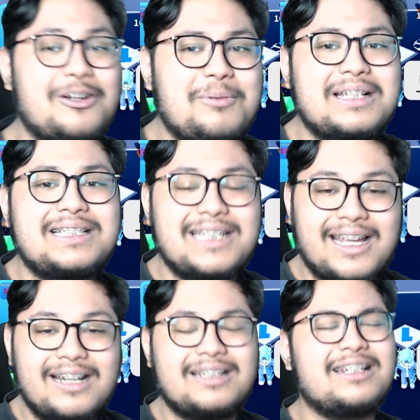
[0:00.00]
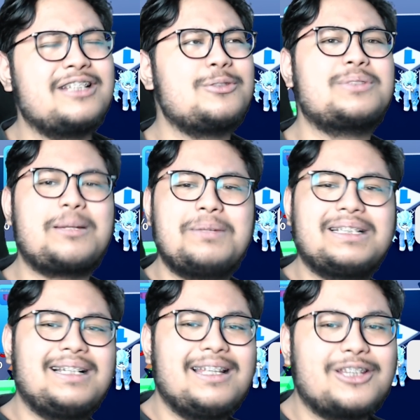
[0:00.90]
comment, share Dan subscribe
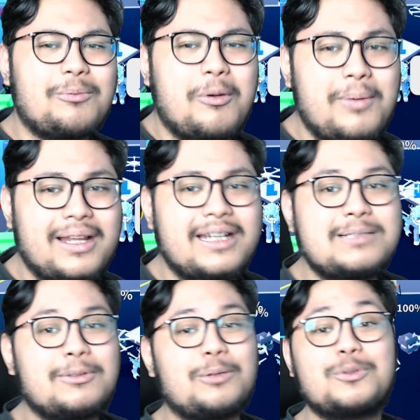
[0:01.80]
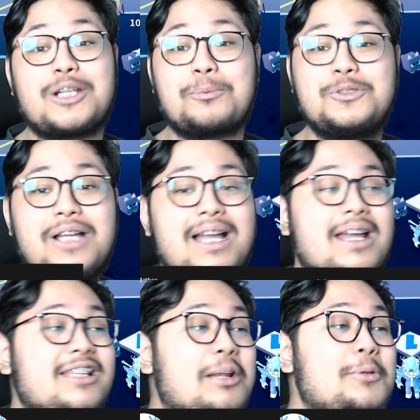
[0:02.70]
dan klik tombol bel Yang di tombol subscribe juga
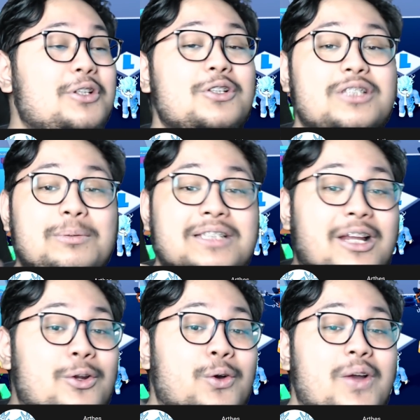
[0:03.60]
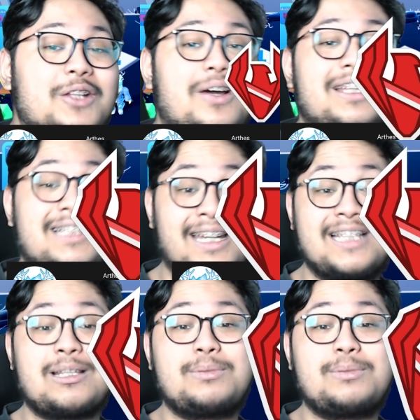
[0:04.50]
Ini lupa juga untuk subscribe channel kedua gue Yaitu Aras Lengga